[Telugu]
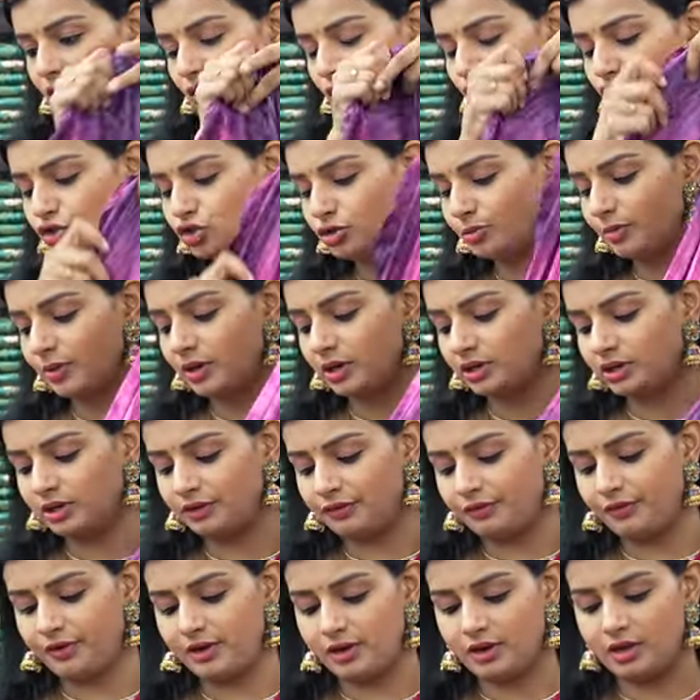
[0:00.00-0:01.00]
కొంచెం మనకు
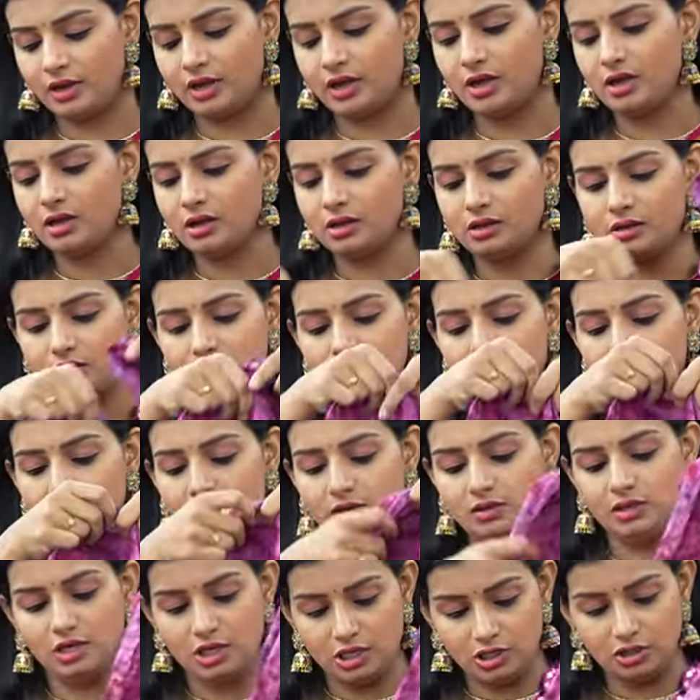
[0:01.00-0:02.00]
డిఫరెంట్గా
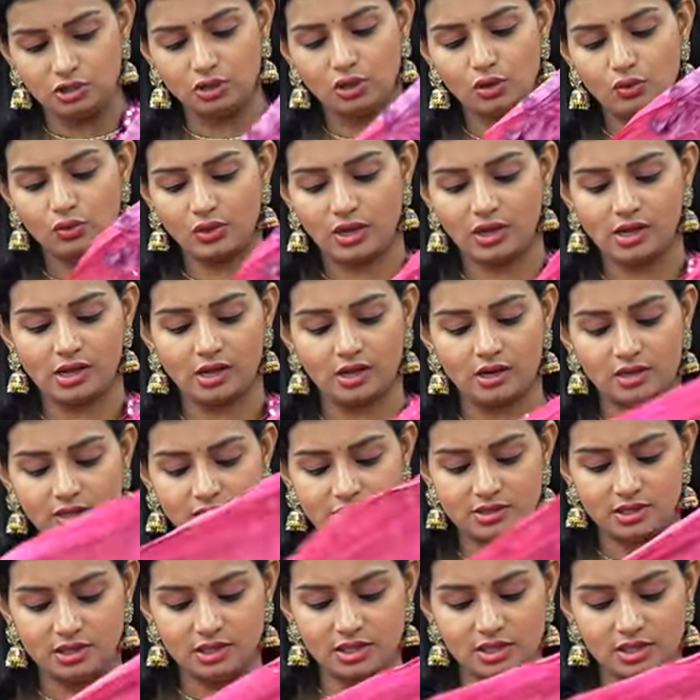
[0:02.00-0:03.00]
ఇందులో ఉండే కలర్స్నే